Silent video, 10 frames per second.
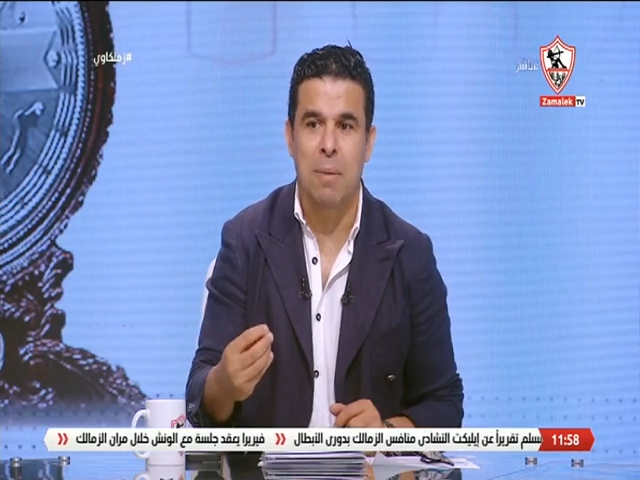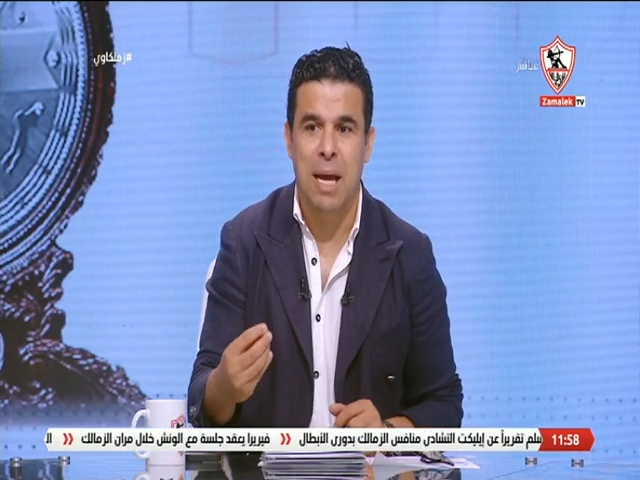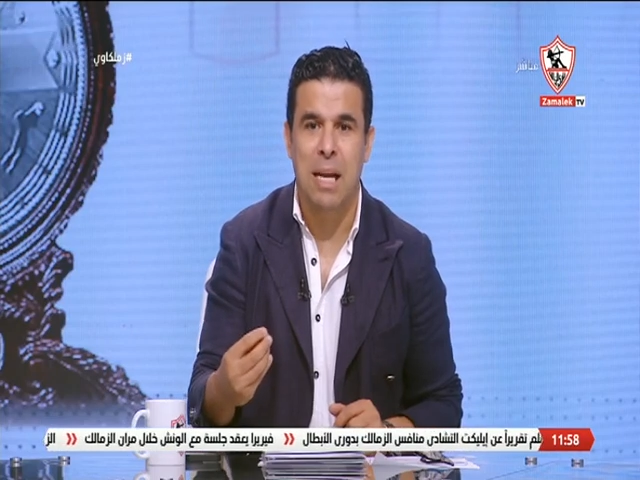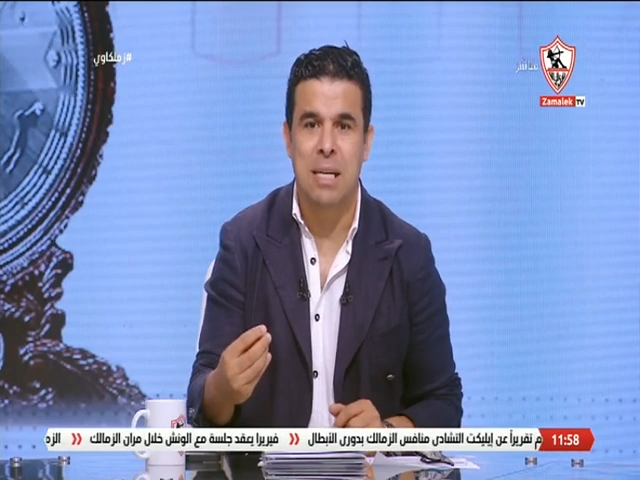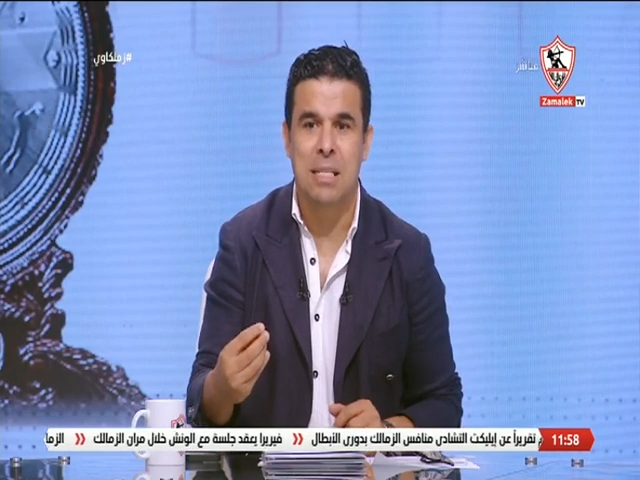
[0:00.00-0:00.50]
اللي
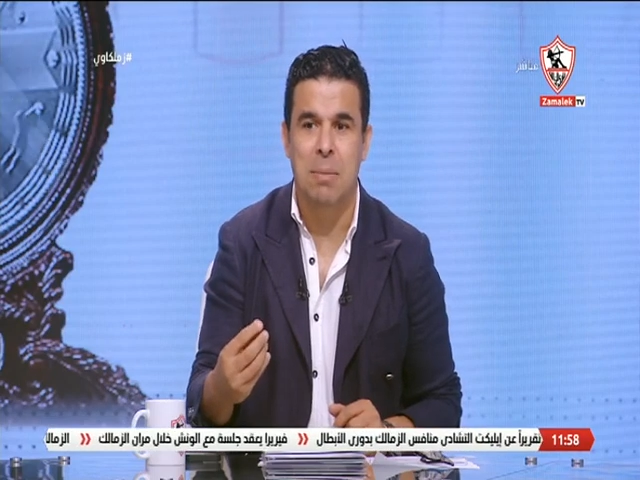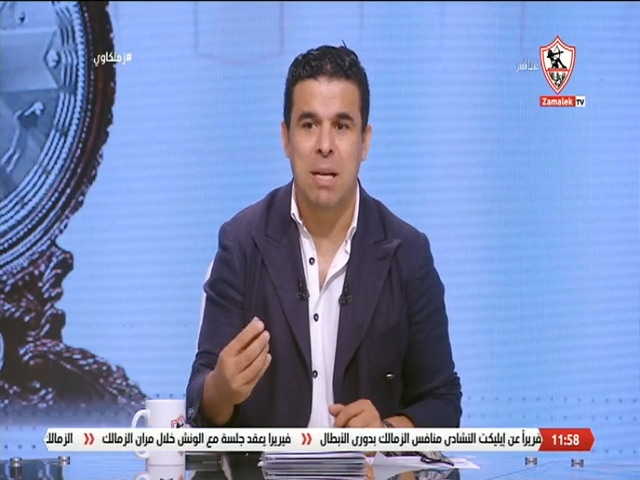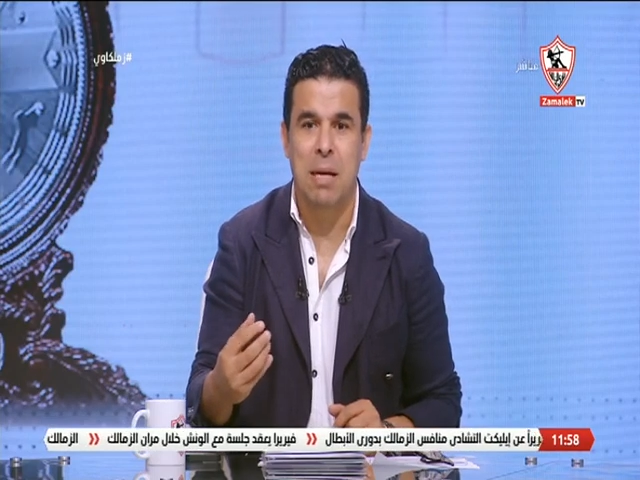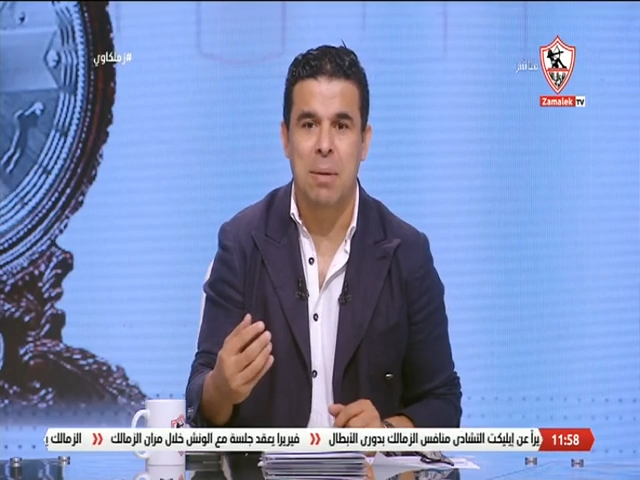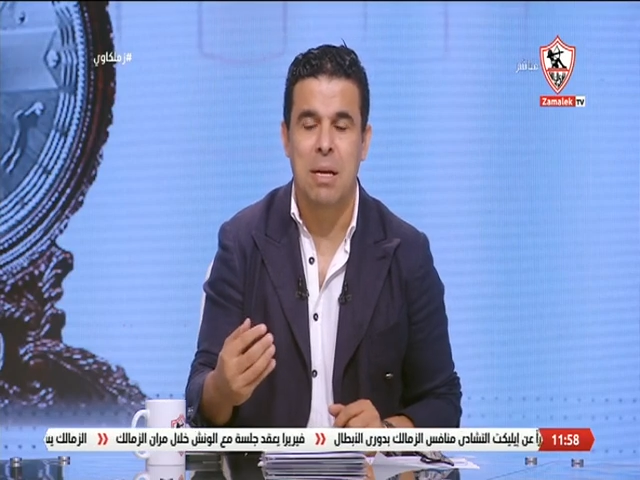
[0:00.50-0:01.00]
بيخلي نادي
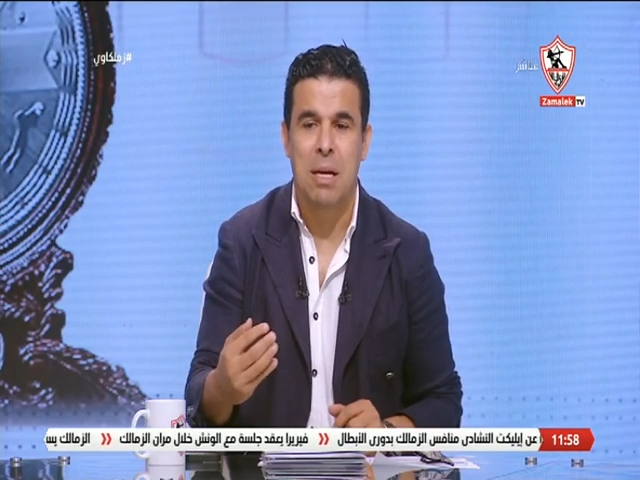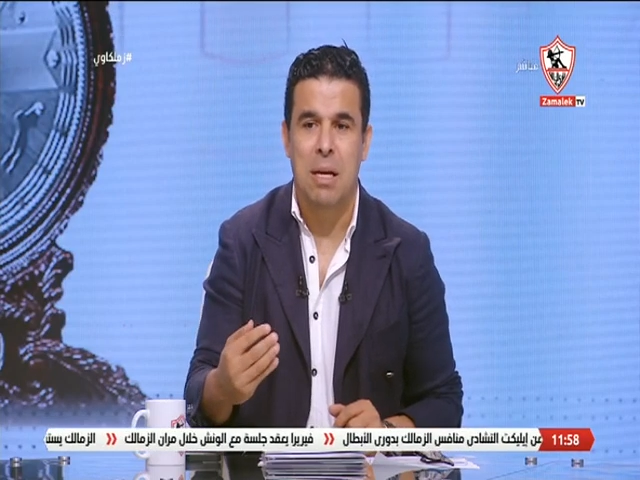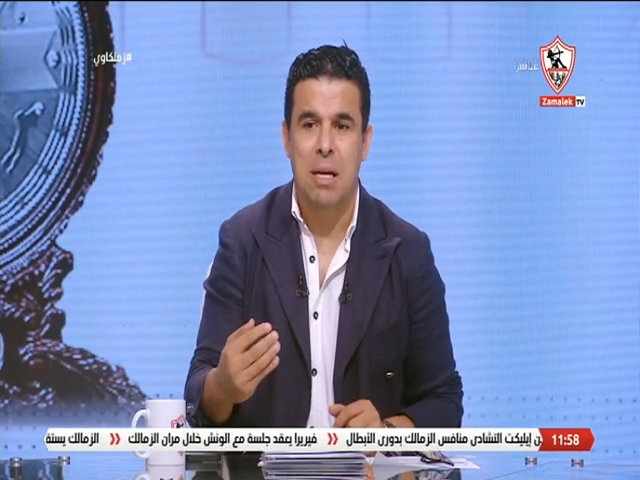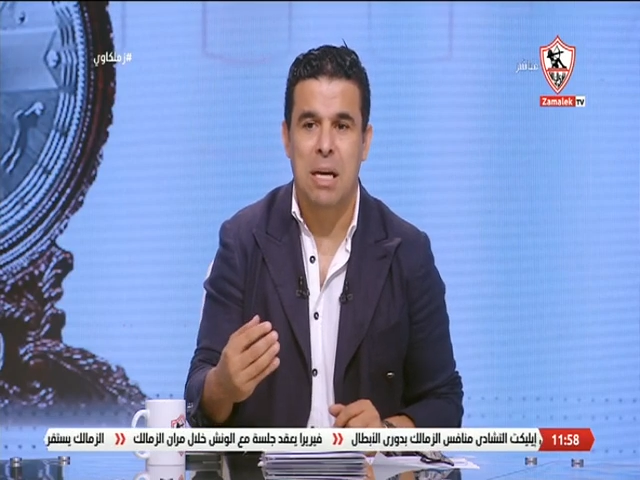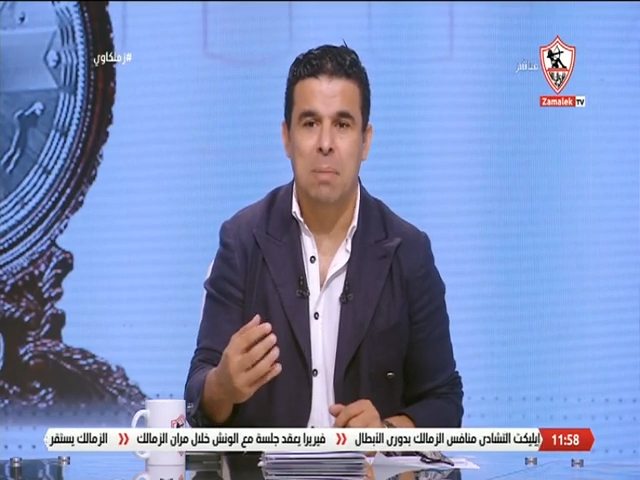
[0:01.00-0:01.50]
الزمالك كمان
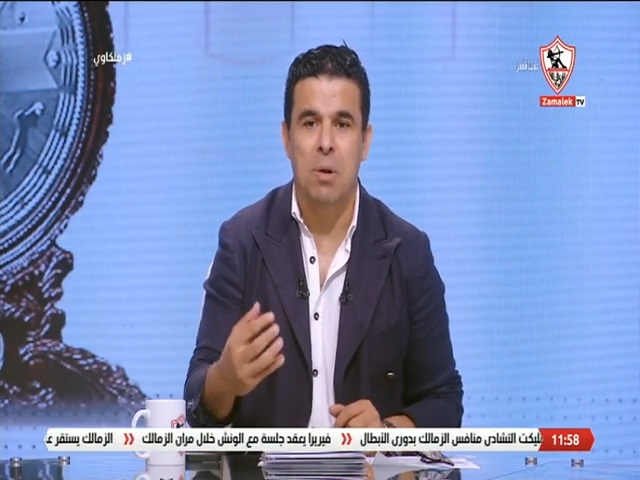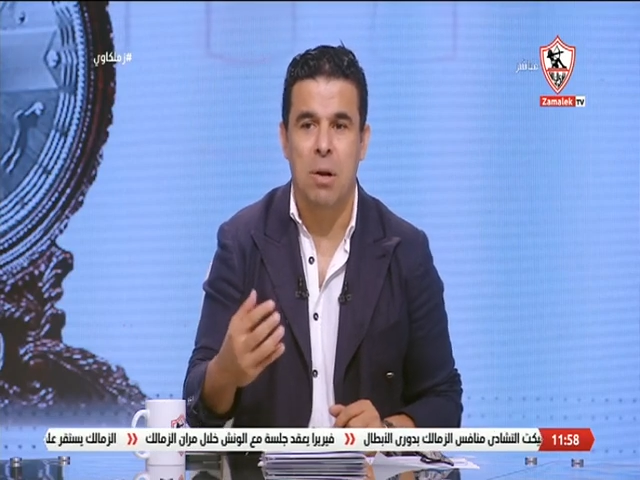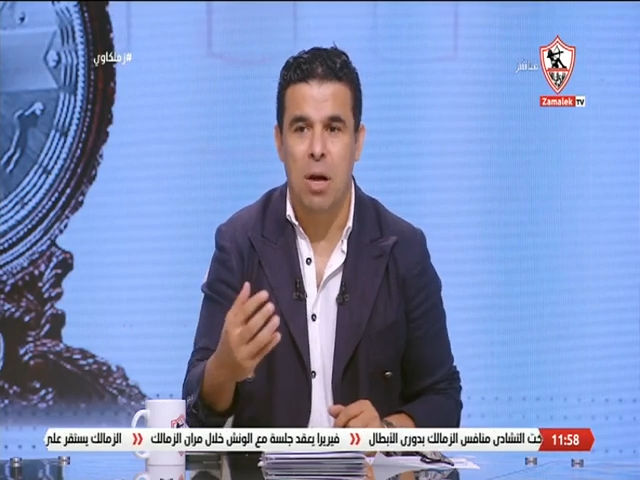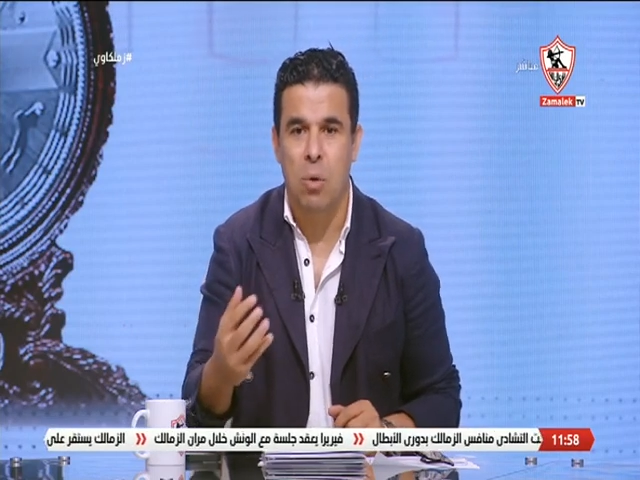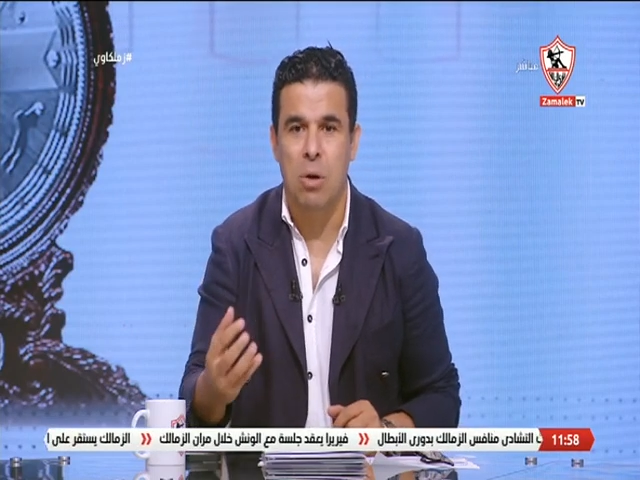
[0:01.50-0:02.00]
جبر
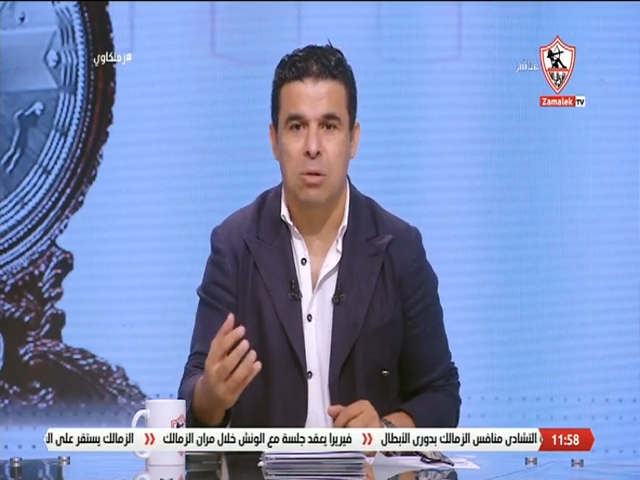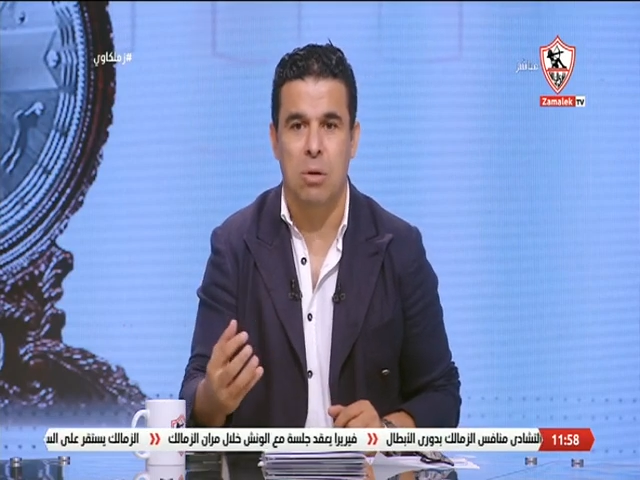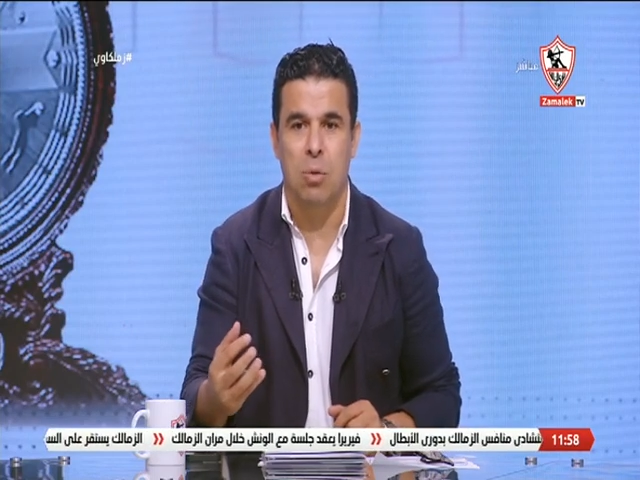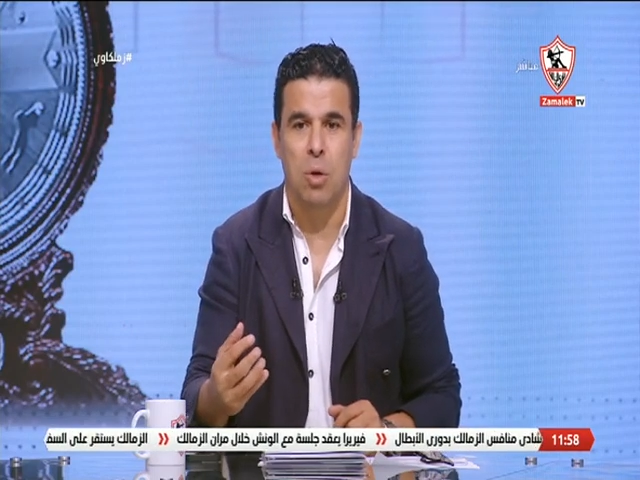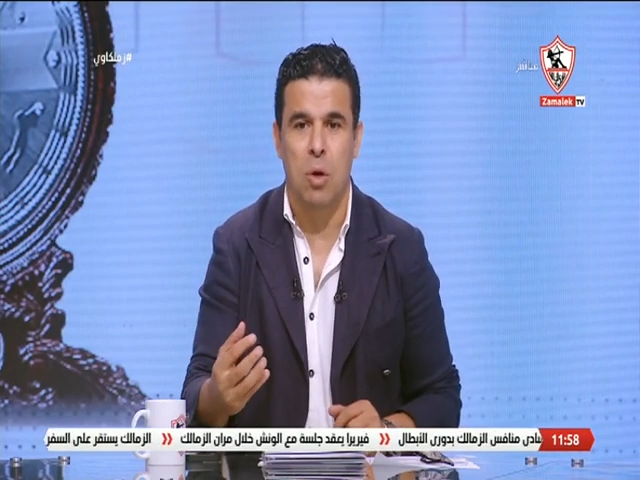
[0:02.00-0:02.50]

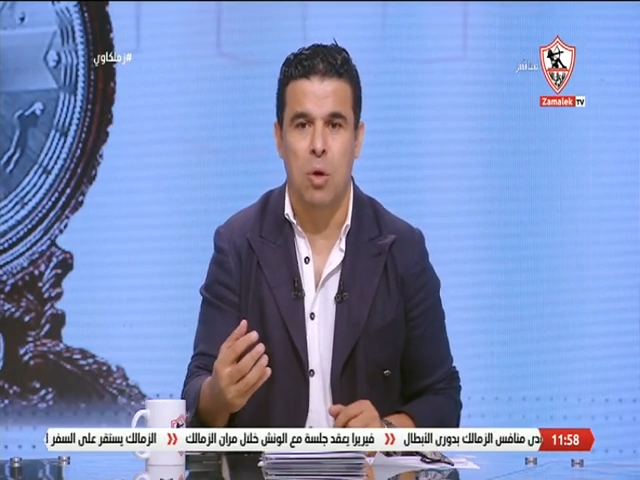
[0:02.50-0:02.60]
الخواطر